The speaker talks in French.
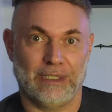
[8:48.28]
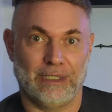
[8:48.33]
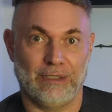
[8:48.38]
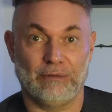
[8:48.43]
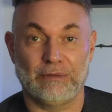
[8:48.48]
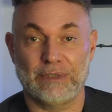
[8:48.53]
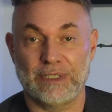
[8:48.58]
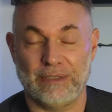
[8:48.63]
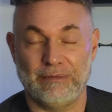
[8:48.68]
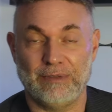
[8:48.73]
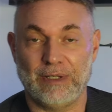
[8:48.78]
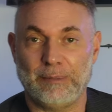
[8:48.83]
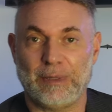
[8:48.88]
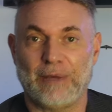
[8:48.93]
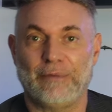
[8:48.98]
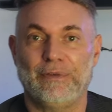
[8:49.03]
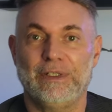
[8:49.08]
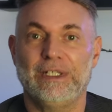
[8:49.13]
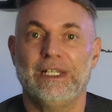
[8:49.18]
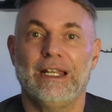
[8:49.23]
Et donc, si vous n'êtes
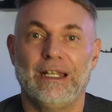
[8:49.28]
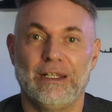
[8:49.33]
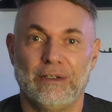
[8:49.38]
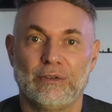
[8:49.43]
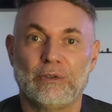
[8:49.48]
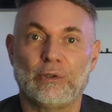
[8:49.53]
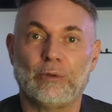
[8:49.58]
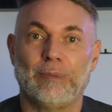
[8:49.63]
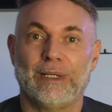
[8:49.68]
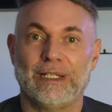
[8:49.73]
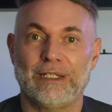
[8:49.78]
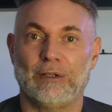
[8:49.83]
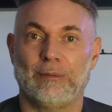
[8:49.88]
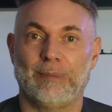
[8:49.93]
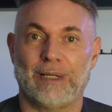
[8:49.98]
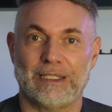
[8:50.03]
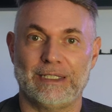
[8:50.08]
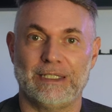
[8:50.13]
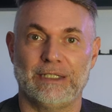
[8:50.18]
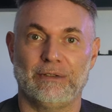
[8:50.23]
pas fidèle à une compagnie en
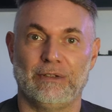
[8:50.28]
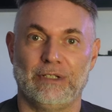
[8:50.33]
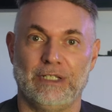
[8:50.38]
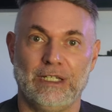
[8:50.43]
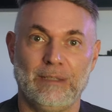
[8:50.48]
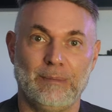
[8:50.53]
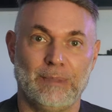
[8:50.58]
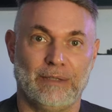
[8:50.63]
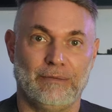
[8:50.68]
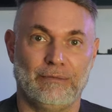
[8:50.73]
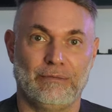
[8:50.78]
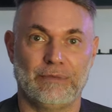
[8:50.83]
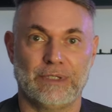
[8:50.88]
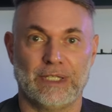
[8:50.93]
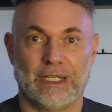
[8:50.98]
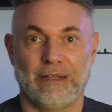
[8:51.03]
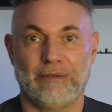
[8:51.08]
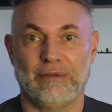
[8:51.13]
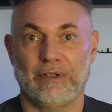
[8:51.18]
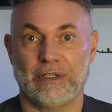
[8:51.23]
particulier, ben,
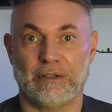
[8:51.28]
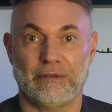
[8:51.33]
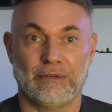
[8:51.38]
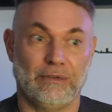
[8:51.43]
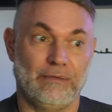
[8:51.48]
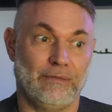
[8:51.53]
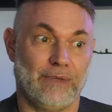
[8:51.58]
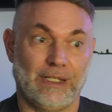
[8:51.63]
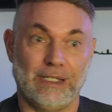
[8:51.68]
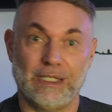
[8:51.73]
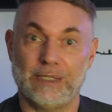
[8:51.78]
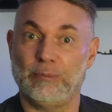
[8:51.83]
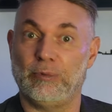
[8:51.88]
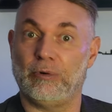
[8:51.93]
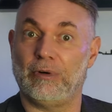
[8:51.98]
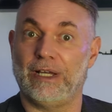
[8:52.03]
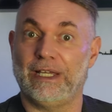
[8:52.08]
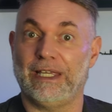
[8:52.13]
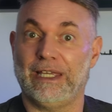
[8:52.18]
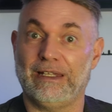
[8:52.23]
vous allez avoir une valise
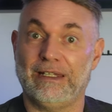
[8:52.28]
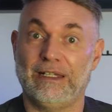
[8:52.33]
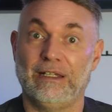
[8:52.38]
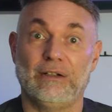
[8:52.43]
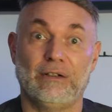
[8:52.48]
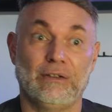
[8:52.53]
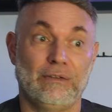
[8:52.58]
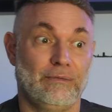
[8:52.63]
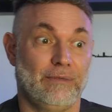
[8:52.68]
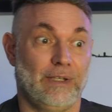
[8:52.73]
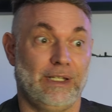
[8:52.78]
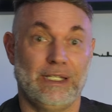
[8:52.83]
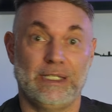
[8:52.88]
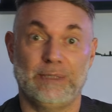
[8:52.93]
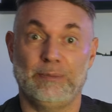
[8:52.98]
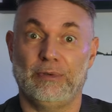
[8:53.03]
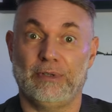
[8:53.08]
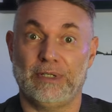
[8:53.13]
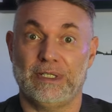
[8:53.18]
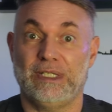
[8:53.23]
pour Ryanair, une
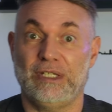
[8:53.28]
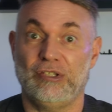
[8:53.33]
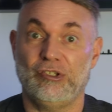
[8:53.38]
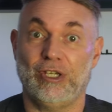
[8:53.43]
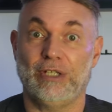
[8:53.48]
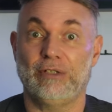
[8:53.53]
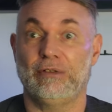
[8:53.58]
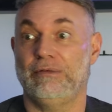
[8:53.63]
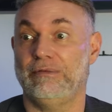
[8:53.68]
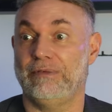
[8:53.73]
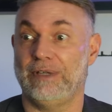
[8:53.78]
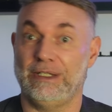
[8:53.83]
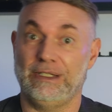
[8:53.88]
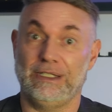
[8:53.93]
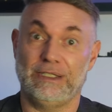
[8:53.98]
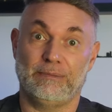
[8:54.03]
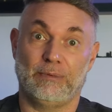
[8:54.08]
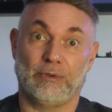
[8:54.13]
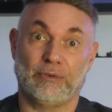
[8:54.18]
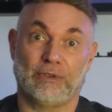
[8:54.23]
valise pour EasyJet, une
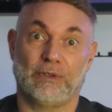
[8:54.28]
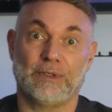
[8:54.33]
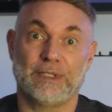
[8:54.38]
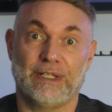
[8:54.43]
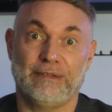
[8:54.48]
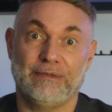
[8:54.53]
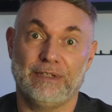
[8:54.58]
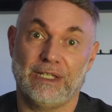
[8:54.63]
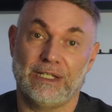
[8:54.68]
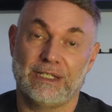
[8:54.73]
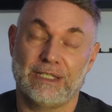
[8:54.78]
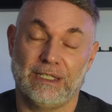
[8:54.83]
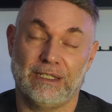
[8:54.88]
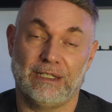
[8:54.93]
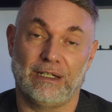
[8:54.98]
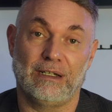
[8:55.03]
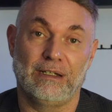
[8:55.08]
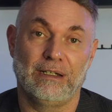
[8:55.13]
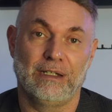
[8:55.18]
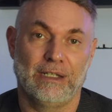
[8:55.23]
valise pour Transavia,
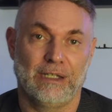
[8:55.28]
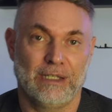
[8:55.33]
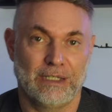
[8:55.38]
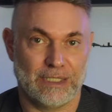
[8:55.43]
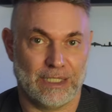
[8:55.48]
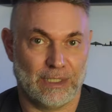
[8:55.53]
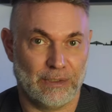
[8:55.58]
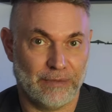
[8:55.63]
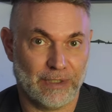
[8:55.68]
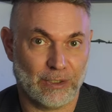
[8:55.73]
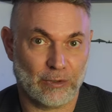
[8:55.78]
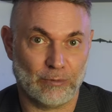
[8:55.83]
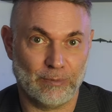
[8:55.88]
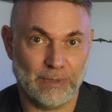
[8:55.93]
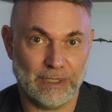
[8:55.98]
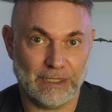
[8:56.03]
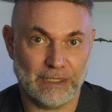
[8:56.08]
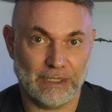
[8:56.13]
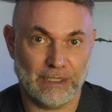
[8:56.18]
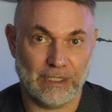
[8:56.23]
etc. Ça devient
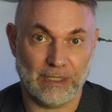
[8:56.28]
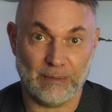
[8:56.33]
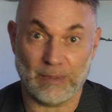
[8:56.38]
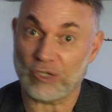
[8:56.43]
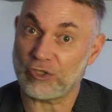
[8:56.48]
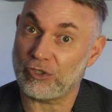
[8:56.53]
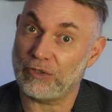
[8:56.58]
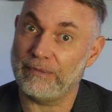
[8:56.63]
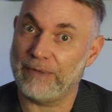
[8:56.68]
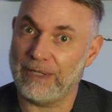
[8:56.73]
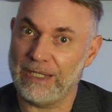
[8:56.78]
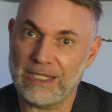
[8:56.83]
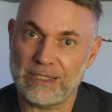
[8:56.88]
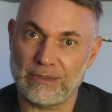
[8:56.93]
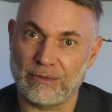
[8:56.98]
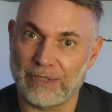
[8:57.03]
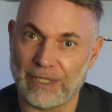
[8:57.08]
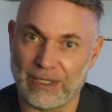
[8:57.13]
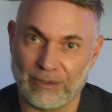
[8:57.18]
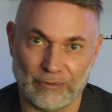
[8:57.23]
compliqué. Les marchands de valises
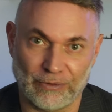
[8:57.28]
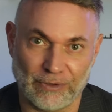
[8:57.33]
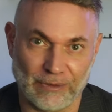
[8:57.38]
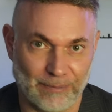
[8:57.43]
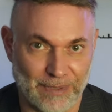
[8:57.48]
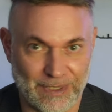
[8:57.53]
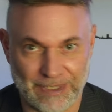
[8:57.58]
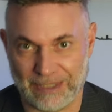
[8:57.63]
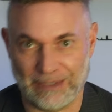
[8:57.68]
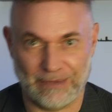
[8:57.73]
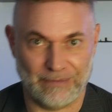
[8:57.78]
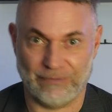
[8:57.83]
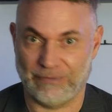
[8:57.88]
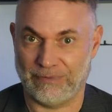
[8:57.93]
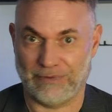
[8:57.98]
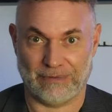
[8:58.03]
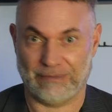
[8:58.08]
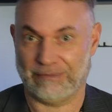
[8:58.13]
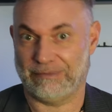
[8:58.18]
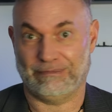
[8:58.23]
sont très contents parce qu'ils vous
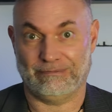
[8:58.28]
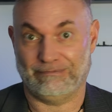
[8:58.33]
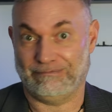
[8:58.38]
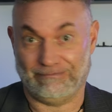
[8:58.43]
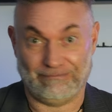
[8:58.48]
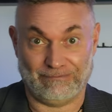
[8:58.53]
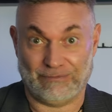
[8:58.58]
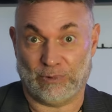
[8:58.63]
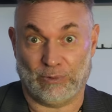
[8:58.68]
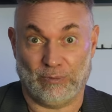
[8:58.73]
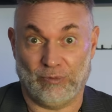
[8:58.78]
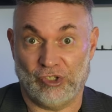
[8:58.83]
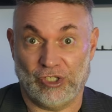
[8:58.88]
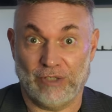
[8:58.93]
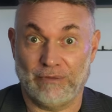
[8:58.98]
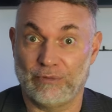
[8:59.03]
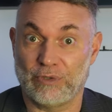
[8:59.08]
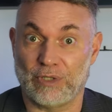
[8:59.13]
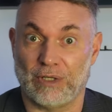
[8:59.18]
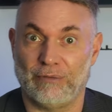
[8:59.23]

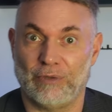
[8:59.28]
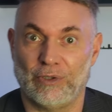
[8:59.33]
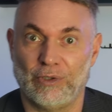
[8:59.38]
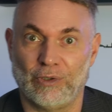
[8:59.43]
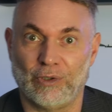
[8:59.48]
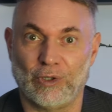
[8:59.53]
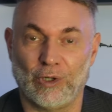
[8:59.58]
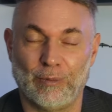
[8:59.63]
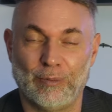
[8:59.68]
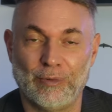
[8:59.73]
obligé de vous en vendre encore